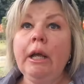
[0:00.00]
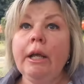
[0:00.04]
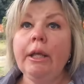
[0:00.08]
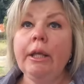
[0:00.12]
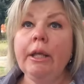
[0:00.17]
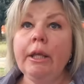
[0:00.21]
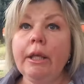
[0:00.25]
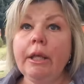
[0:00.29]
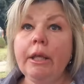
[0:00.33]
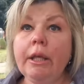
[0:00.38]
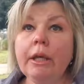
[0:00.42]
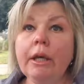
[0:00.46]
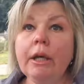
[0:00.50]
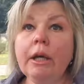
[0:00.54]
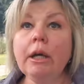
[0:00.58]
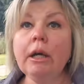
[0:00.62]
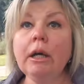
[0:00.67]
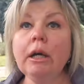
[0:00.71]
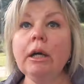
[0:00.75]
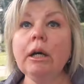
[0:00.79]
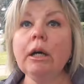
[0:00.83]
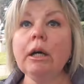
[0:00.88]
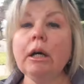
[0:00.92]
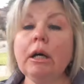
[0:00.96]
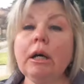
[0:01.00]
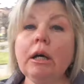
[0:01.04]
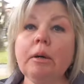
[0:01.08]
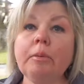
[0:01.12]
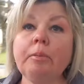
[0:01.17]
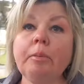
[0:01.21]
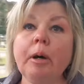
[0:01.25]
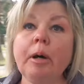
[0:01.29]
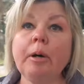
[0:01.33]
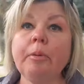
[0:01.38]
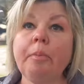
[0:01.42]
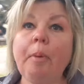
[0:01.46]
И а,
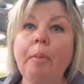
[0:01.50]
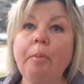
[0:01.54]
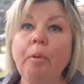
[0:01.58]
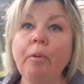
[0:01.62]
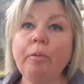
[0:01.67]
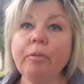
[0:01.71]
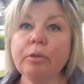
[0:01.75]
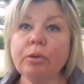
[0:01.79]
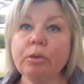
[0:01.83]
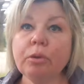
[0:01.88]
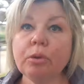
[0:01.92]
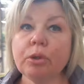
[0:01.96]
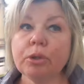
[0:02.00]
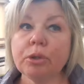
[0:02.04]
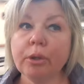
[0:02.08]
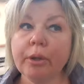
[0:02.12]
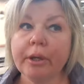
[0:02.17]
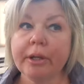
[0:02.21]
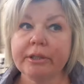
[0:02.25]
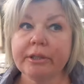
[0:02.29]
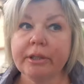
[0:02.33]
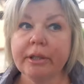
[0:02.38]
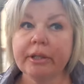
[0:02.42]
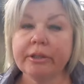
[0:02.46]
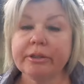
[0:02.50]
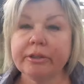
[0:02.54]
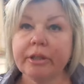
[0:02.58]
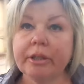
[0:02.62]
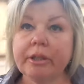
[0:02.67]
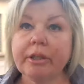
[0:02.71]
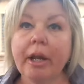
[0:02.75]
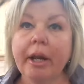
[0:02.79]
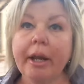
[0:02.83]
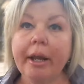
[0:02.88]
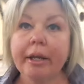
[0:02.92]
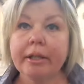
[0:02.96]
а, по поводу, что касается
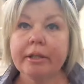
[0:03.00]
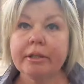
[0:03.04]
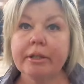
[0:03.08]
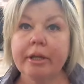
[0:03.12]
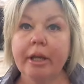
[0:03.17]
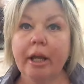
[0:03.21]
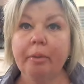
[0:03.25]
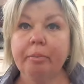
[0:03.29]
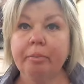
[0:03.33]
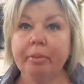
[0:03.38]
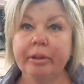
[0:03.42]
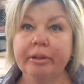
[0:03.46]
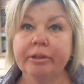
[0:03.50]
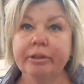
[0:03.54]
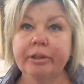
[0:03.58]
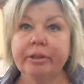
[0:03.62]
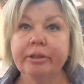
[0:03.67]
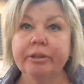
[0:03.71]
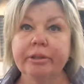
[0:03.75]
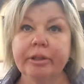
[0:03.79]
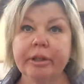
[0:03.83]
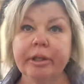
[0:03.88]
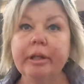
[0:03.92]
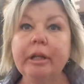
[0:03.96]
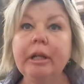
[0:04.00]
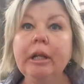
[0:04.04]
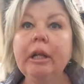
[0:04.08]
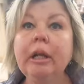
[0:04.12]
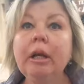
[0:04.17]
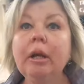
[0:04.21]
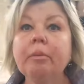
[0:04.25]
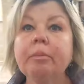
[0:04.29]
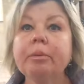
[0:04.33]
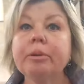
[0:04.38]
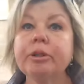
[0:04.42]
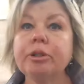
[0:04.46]
итальянской оппозиции,
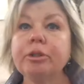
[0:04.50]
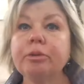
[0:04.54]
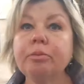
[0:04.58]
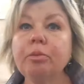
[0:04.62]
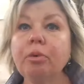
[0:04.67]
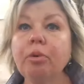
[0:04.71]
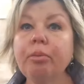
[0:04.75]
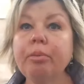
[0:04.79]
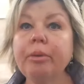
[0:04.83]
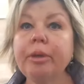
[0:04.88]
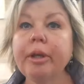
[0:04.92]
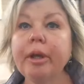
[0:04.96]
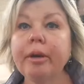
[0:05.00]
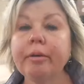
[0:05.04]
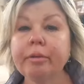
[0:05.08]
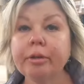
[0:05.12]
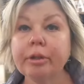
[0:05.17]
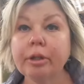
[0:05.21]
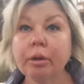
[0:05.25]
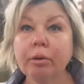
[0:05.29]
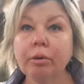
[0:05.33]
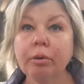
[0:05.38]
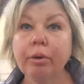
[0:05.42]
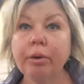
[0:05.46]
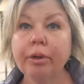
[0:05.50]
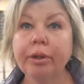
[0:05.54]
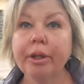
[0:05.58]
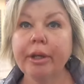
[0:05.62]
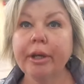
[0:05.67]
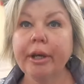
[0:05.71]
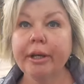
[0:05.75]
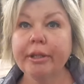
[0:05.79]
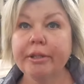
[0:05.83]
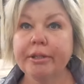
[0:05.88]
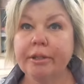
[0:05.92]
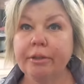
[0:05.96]
почему у меня вот такое
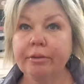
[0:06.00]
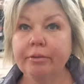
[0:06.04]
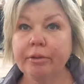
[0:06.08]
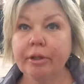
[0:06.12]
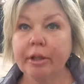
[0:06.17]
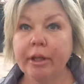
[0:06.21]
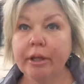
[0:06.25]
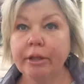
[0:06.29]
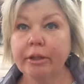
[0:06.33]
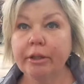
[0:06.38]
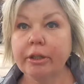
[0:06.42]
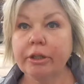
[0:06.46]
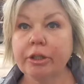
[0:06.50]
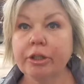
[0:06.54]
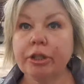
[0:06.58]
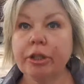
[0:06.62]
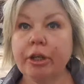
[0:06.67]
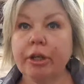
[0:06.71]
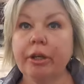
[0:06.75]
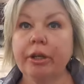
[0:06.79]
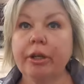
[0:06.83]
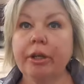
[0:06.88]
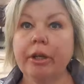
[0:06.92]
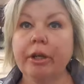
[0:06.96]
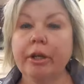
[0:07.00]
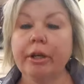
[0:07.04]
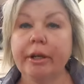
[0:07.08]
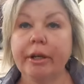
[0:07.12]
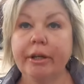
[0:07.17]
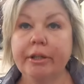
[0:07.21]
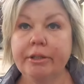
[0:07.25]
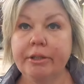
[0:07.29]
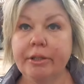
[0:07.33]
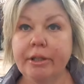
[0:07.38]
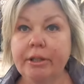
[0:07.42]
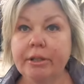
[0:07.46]
негативное отношение к
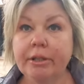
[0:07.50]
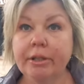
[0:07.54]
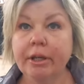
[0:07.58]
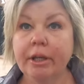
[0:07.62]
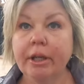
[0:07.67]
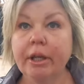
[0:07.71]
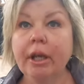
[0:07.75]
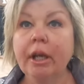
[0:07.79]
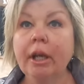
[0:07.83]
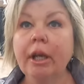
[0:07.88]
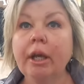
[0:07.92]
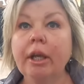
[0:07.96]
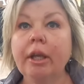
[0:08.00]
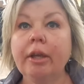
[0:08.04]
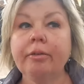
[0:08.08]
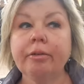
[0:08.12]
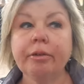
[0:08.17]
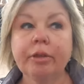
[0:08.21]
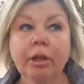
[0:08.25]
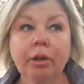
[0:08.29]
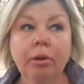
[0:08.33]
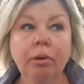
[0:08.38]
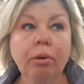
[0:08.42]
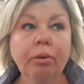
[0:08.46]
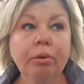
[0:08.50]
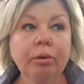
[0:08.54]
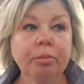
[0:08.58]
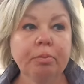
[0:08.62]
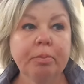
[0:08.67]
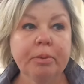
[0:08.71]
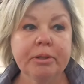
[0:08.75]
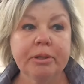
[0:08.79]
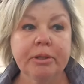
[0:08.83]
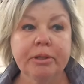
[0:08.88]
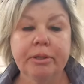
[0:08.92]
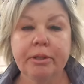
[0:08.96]
российской и вот такое вот
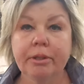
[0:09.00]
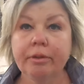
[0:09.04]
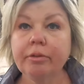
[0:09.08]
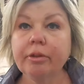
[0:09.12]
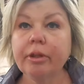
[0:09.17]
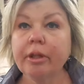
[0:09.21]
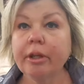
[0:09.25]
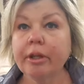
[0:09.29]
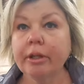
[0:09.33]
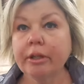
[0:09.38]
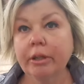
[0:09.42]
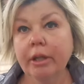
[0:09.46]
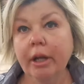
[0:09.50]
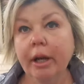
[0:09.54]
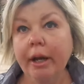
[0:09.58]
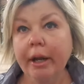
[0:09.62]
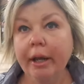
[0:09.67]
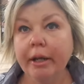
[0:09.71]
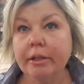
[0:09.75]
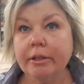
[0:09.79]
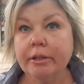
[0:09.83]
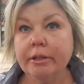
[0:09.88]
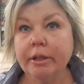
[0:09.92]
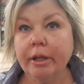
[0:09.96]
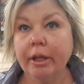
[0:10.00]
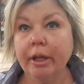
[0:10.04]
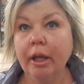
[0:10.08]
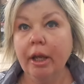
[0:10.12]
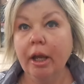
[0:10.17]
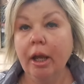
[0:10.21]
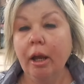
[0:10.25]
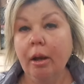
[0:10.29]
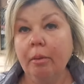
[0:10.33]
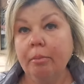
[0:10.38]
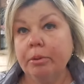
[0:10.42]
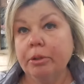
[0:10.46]
позитивное к итальянской?
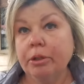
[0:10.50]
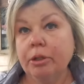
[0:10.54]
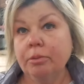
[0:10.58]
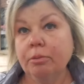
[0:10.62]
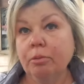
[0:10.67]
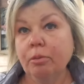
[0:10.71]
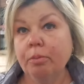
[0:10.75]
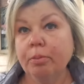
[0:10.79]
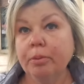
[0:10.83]
Почему?